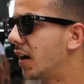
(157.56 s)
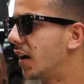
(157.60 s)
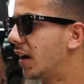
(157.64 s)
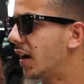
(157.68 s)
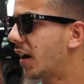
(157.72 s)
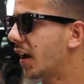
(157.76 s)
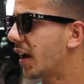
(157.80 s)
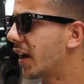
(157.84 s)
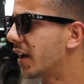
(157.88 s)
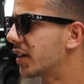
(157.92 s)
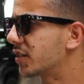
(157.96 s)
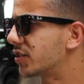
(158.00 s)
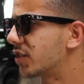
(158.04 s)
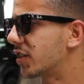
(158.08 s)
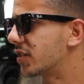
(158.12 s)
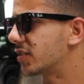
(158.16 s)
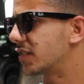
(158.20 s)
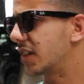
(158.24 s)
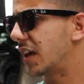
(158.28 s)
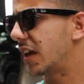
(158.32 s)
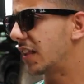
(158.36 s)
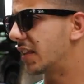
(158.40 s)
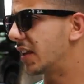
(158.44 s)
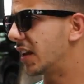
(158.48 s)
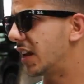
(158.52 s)
رايي الشخصي
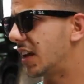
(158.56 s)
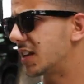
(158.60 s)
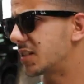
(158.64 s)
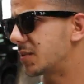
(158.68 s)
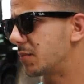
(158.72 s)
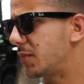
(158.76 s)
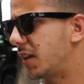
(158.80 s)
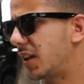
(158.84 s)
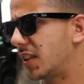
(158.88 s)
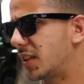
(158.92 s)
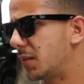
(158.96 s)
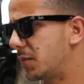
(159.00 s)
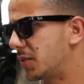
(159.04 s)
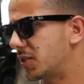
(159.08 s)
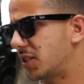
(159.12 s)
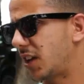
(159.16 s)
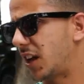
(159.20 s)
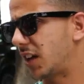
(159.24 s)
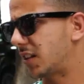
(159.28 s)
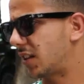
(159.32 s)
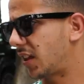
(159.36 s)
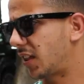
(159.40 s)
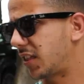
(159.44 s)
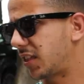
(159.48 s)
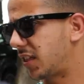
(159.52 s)
هذه الازمه هذه ماشي
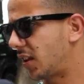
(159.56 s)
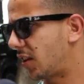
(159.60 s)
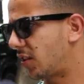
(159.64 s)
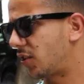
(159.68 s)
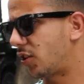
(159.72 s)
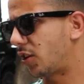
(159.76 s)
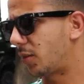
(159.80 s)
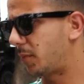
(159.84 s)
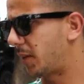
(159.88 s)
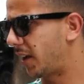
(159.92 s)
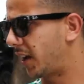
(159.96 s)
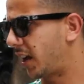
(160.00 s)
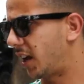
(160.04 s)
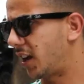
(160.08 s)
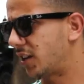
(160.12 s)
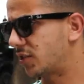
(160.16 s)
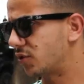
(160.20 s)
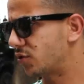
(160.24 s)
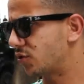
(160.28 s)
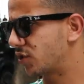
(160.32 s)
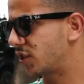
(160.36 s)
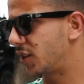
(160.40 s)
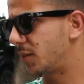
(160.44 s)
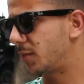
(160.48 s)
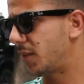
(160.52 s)
حتاثر نورما
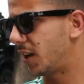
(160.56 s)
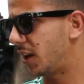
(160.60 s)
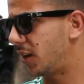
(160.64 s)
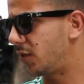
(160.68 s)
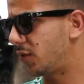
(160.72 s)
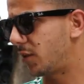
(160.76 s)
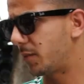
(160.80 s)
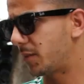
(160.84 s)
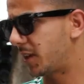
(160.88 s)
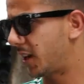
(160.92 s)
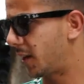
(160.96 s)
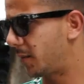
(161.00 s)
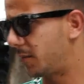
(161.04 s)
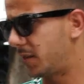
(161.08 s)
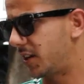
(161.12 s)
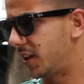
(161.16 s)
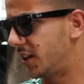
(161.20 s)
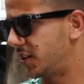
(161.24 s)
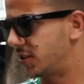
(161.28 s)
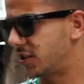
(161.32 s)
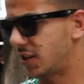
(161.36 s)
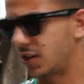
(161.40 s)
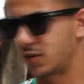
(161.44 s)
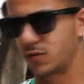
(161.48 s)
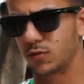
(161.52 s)
حتجوز كيما العوام كامل اللي
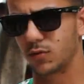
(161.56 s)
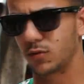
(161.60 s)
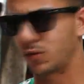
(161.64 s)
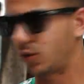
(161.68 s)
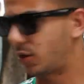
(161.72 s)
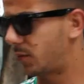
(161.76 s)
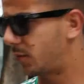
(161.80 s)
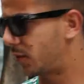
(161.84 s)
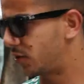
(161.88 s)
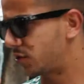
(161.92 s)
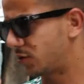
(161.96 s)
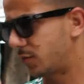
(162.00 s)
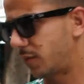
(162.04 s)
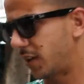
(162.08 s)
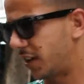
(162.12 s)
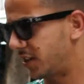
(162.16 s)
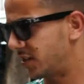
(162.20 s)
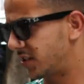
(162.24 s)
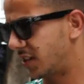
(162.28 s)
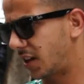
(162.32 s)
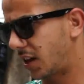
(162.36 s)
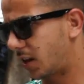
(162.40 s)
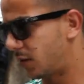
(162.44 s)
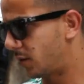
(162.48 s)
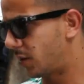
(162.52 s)
جازوا نورما شو ما
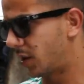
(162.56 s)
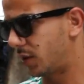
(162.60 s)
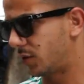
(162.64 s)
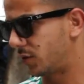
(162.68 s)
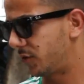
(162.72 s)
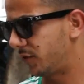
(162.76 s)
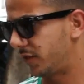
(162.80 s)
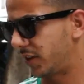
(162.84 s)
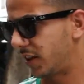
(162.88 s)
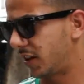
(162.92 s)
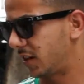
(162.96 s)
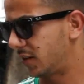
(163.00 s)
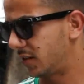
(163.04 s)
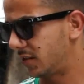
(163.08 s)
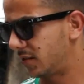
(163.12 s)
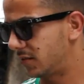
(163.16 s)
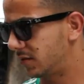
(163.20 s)
راه والو فيها